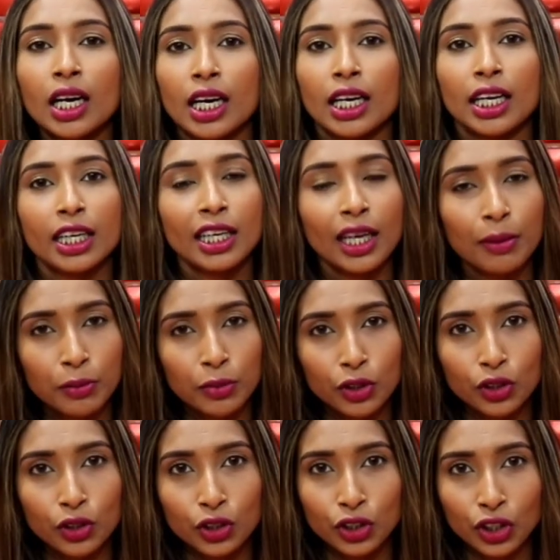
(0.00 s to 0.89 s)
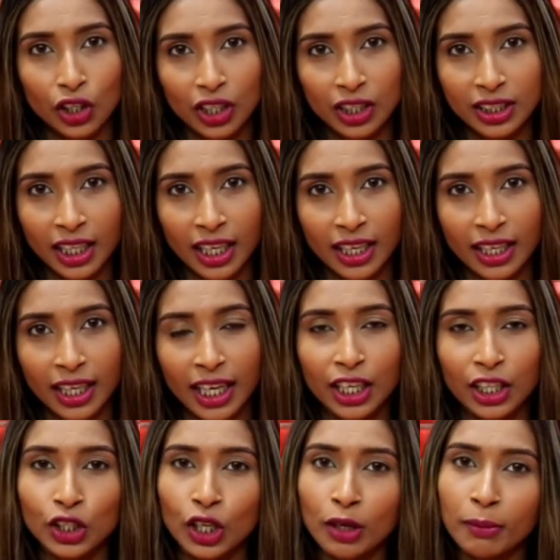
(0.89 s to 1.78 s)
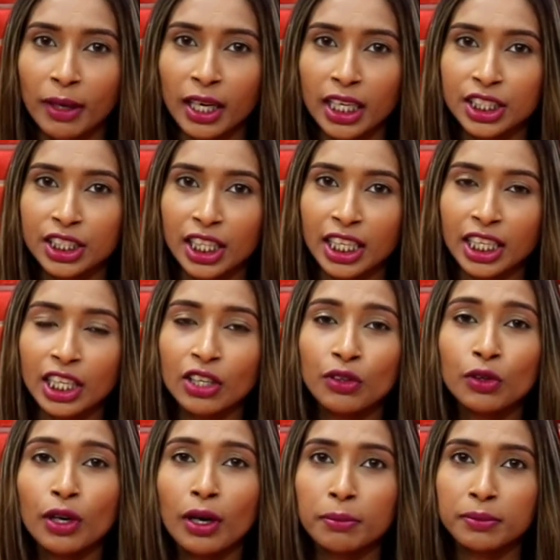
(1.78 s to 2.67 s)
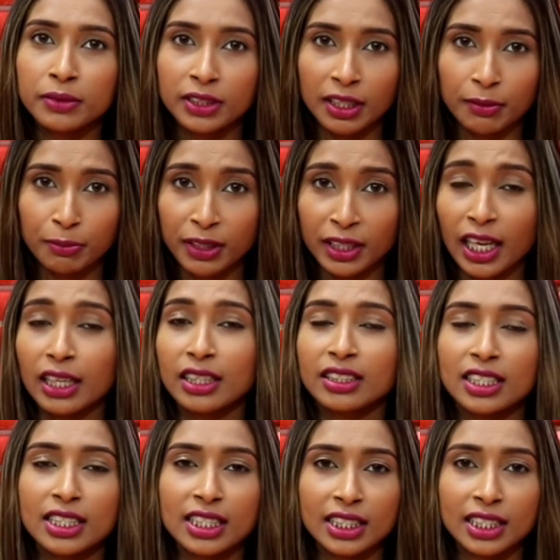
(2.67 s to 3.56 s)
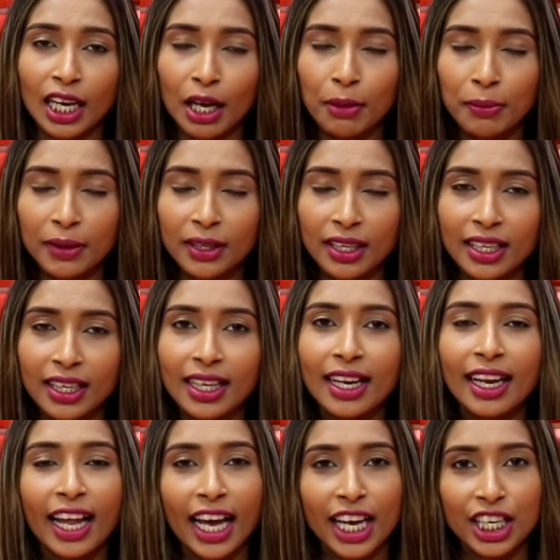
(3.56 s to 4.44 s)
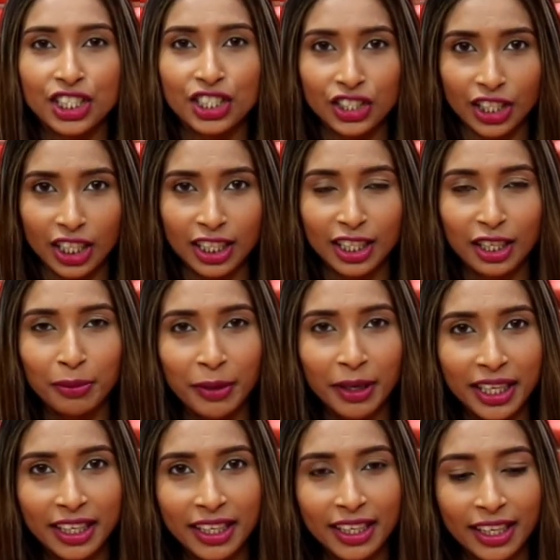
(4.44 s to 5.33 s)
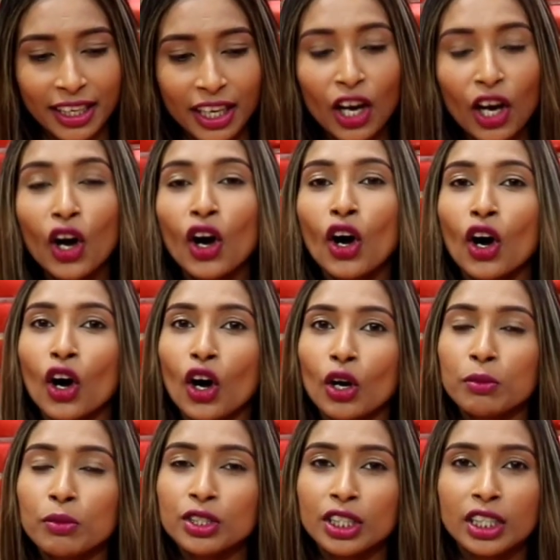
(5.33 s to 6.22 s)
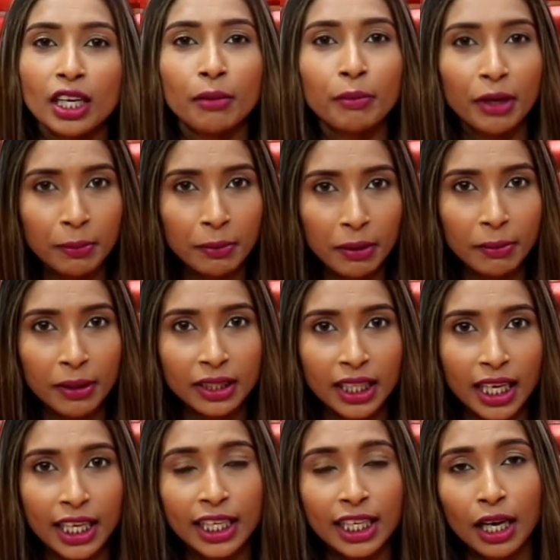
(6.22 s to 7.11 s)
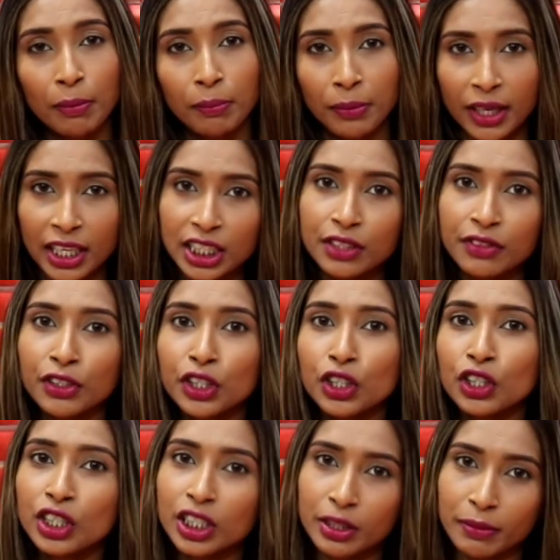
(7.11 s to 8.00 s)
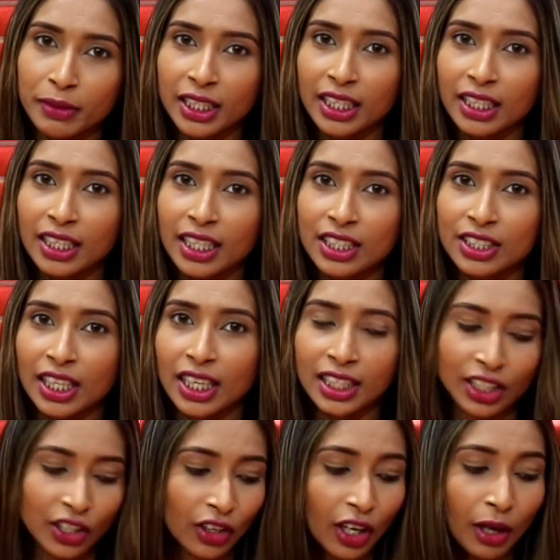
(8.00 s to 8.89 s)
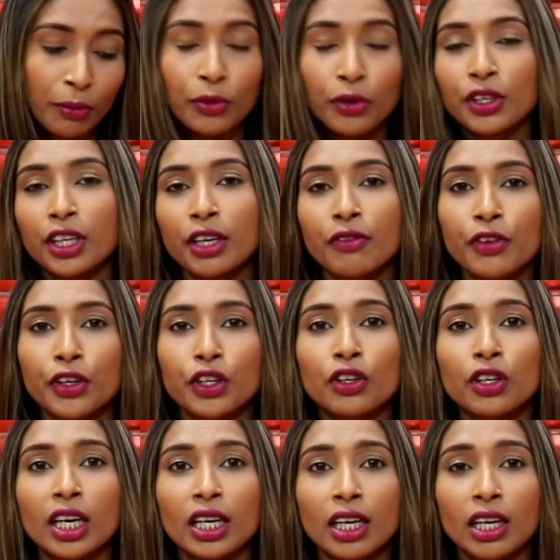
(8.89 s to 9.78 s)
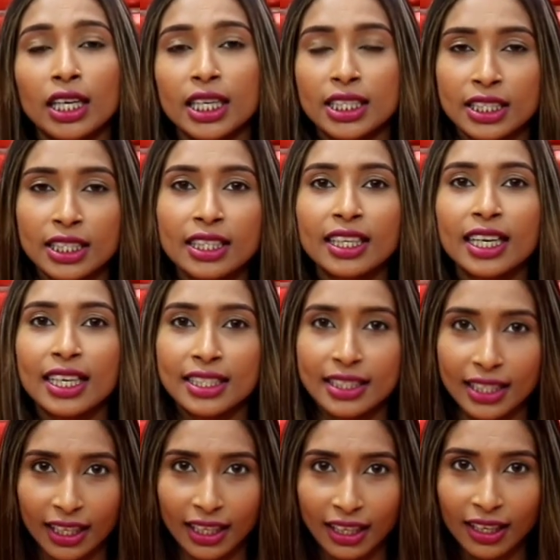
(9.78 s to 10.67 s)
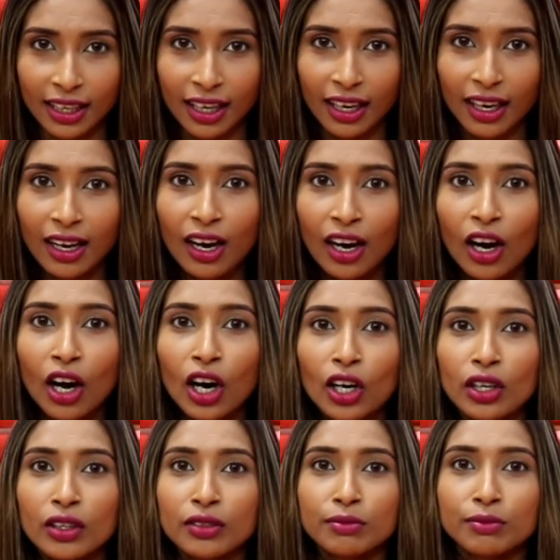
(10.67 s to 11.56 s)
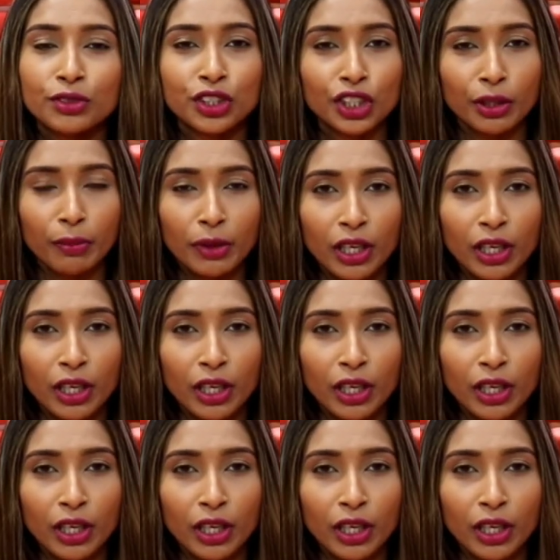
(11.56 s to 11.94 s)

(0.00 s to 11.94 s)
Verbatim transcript: अगर आपको कुछ और जानना है तो हमारे चैनल को आप सब्सक्राइब करें लाइक शेयर कमेंट करें और मुझे कमेंट में बताएं कि आप नेक्स्ट वीडियो किस इसमें देखना चाहते हैं और आपको ये वीडियो का कलेक्शन कैसा लगा ओके जी